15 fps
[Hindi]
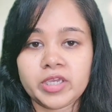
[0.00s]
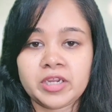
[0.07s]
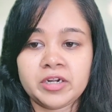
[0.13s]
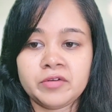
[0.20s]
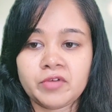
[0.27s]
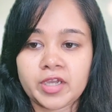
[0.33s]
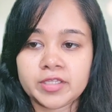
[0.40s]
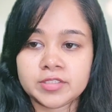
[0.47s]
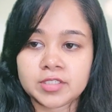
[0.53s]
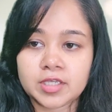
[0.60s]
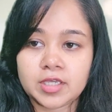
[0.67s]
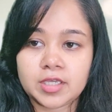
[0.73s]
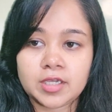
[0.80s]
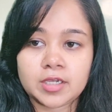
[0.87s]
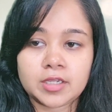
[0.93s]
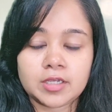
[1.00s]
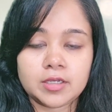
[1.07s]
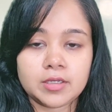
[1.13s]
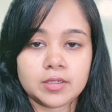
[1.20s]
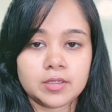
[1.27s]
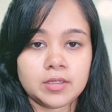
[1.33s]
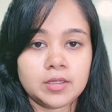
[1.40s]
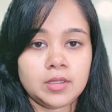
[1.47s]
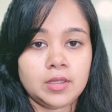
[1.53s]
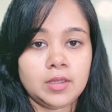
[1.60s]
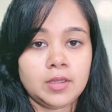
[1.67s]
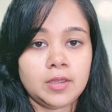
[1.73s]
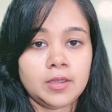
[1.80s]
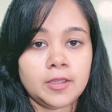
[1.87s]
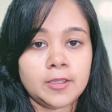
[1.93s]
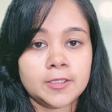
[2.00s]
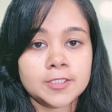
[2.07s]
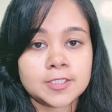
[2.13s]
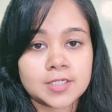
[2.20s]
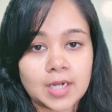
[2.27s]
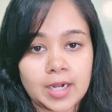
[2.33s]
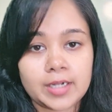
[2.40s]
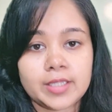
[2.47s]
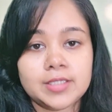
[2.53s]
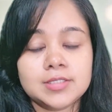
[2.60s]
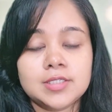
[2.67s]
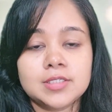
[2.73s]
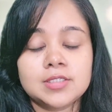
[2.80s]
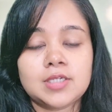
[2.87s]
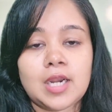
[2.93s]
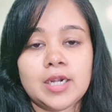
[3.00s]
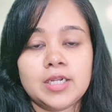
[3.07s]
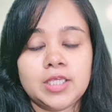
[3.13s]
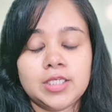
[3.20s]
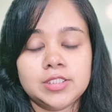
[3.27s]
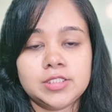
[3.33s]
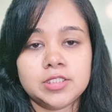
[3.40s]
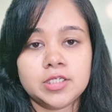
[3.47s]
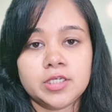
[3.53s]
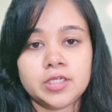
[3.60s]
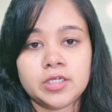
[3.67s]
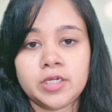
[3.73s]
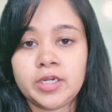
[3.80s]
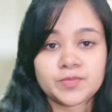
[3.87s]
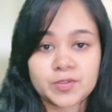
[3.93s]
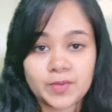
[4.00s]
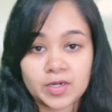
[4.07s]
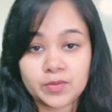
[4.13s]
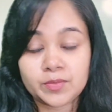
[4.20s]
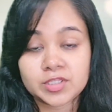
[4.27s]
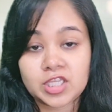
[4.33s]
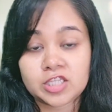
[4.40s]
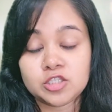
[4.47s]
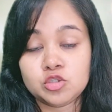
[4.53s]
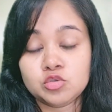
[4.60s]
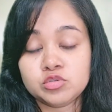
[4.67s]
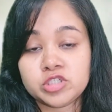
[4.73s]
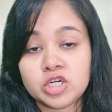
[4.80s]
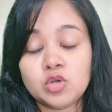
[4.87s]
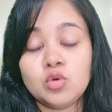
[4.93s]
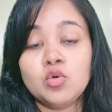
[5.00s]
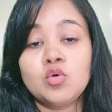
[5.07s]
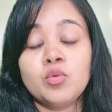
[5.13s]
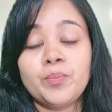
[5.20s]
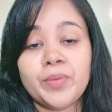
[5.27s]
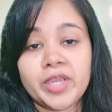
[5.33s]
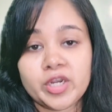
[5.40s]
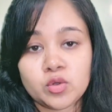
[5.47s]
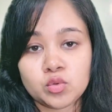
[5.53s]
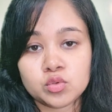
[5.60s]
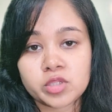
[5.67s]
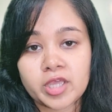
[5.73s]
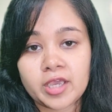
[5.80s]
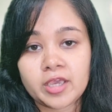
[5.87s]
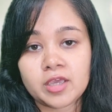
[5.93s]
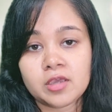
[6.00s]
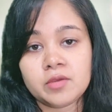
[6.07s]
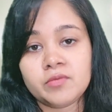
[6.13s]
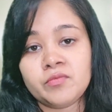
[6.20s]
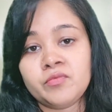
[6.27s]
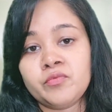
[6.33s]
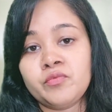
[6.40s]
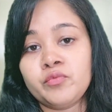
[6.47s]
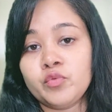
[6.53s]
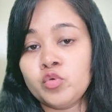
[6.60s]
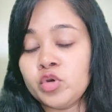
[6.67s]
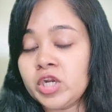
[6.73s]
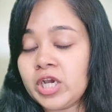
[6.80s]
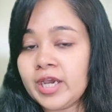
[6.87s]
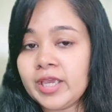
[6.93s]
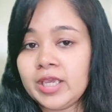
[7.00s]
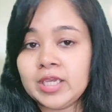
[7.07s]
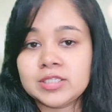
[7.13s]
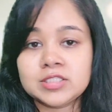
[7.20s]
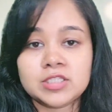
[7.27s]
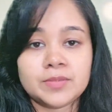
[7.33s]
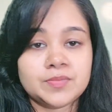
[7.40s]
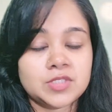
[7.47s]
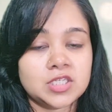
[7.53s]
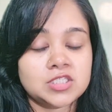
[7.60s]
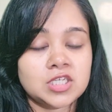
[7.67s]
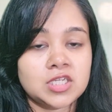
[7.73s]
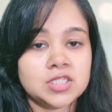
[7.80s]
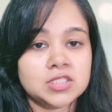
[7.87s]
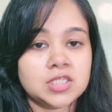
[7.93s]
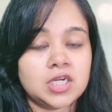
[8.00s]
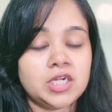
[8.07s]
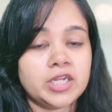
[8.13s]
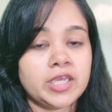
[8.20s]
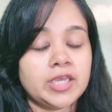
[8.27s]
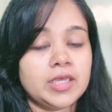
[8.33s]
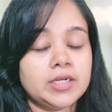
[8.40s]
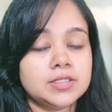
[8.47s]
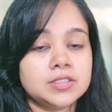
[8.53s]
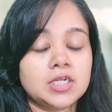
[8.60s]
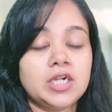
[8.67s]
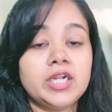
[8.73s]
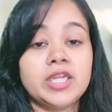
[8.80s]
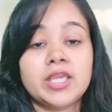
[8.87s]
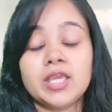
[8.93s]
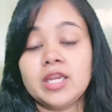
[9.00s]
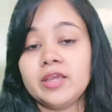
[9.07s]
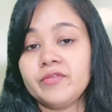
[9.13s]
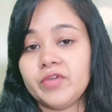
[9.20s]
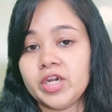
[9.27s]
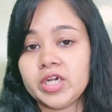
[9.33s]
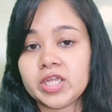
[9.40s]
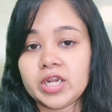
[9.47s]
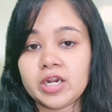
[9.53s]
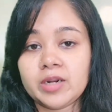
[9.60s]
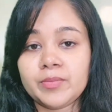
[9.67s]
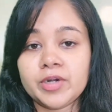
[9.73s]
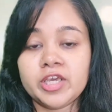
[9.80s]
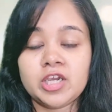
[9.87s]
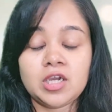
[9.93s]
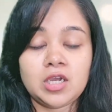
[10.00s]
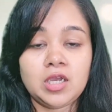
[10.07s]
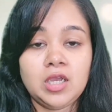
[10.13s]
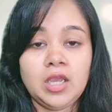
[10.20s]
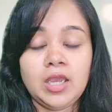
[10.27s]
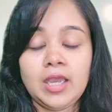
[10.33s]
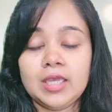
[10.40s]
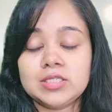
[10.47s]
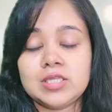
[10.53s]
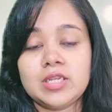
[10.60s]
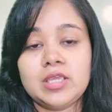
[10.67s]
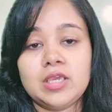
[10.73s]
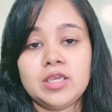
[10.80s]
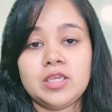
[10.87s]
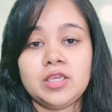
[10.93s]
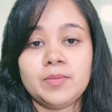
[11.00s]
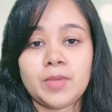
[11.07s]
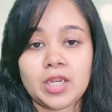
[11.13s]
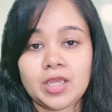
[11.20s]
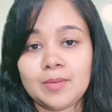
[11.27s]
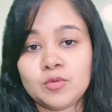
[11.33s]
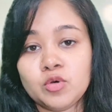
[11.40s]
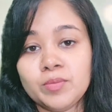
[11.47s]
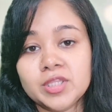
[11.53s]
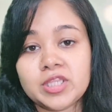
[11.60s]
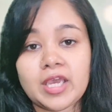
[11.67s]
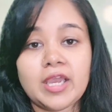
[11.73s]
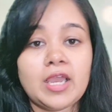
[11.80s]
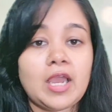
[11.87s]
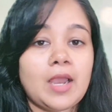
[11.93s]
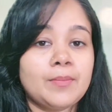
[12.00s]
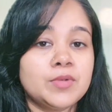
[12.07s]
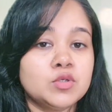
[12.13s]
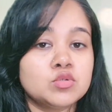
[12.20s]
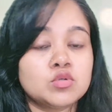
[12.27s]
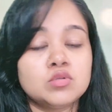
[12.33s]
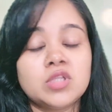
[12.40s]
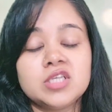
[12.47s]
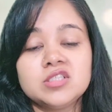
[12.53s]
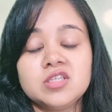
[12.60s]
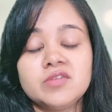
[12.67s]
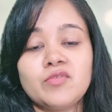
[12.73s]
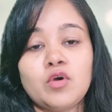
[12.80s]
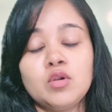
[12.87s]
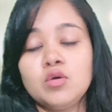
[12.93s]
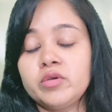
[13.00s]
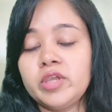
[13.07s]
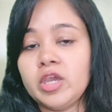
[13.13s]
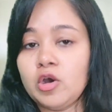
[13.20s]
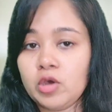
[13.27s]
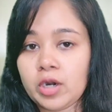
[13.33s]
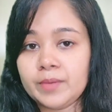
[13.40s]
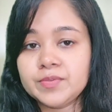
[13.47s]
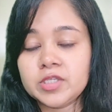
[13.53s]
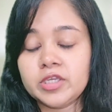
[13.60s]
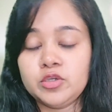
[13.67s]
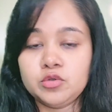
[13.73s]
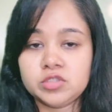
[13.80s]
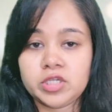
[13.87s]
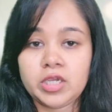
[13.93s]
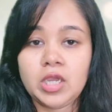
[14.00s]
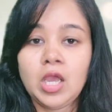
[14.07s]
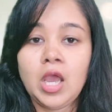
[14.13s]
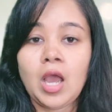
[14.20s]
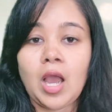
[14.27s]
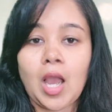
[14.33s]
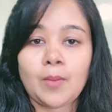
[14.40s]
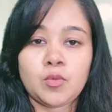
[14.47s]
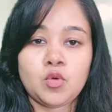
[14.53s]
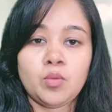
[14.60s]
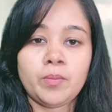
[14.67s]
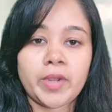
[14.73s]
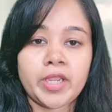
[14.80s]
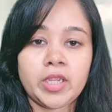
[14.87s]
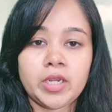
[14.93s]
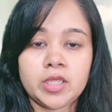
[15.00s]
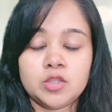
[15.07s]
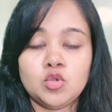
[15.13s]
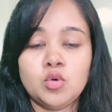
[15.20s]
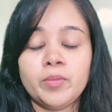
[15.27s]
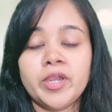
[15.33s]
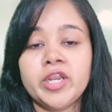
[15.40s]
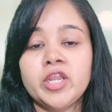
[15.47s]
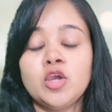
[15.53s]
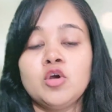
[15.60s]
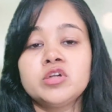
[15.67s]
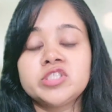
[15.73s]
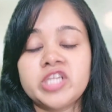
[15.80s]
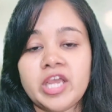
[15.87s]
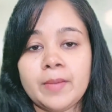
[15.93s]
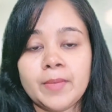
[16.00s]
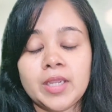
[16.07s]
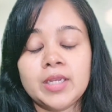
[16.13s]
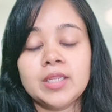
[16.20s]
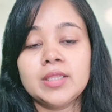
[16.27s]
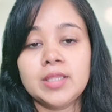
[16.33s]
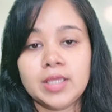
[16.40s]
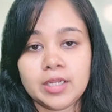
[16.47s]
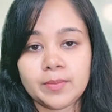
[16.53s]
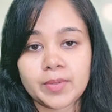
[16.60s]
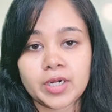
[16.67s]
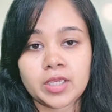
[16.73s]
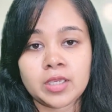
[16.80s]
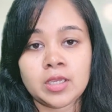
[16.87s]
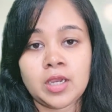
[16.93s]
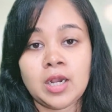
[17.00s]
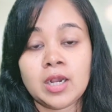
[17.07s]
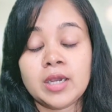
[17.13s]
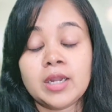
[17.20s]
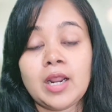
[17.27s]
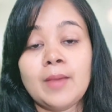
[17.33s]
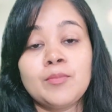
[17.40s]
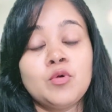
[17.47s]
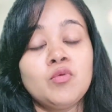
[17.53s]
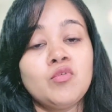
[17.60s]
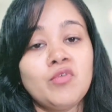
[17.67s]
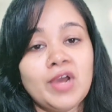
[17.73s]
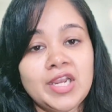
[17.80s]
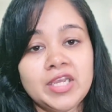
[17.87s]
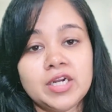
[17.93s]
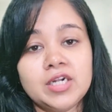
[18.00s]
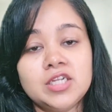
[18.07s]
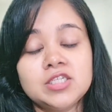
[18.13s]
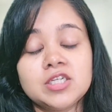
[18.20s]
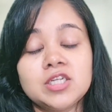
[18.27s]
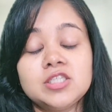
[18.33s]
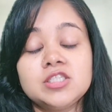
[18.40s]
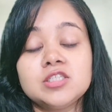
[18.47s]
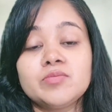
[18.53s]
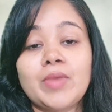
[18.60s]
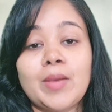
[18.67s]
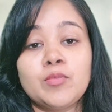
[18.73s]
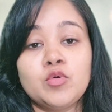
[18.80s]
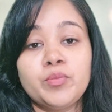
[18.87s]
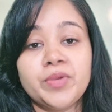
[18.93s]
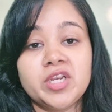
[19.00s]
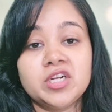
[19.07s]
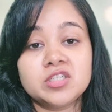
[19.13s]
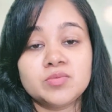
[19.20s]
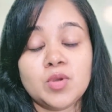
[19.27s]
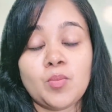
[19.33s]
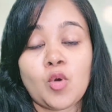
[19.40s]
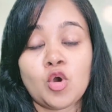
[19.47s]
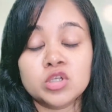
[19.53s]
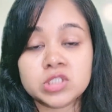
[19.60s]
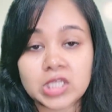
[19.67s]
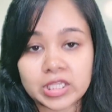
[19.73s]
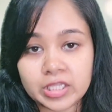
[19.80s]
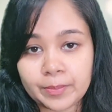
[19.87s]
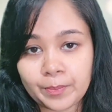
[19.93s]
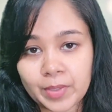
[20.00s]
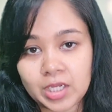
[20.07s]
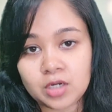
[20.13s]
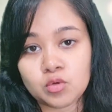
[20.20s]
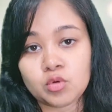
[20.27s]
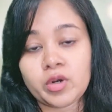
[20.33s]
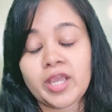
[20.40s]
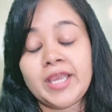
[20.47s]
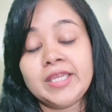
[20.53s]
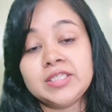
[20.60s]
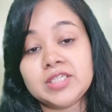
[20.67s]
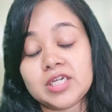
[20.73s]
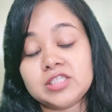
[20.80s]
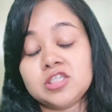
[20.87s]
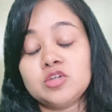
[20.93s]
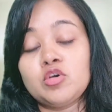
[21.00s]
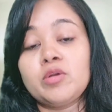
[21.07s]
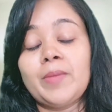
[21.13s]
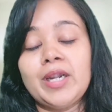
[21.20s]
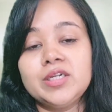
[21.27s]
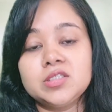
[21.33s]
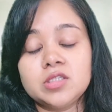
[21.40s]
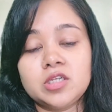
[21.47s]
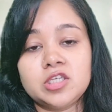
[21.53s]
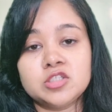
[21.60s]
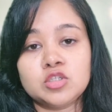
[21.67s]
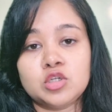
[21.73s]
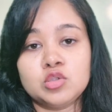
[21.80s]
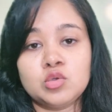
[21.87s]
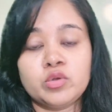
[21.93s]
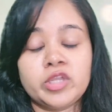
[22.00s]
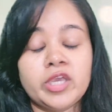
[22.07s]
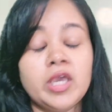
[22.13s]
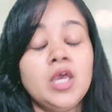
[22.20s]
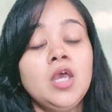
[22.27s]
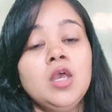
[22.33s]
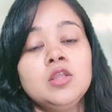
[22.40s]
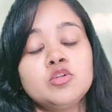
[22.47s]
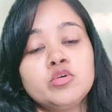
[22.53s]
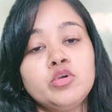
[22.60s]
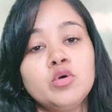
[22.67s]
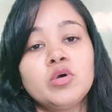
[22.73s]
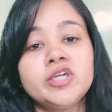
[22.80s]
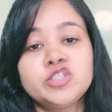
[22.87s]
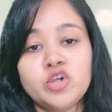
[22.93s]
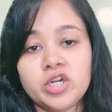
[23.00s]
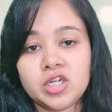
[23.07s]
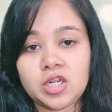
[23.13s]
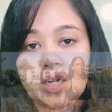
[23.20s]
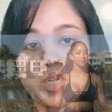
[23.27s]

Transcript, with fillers: तो एक एडवाइस है एक स्टार्टिंग uh, से स्टार्ट कीजिए सबसे पहले मैं बता देती हूँ जिन लोगों को पेन होता है उनका एक सबसे अच्छा रिजल्ट है रिजल्ट के लिए वेट करना पड़ेगा ऐसा नहीं है कि मैंने आपको बताया आपने उसको दस दिन फॉलो किया और आप सही हो जाएं आपको महीने दो महीने और छः महीने देने पड़ेंगे अगर आपको वो वाली कंडीशन है जिसमें आपको पीरियड्स में बहुत ज़्यादा पेन हो रहा है इंजेक्शन और मेडिसिन की ज़रूरत हो रही है तो योगा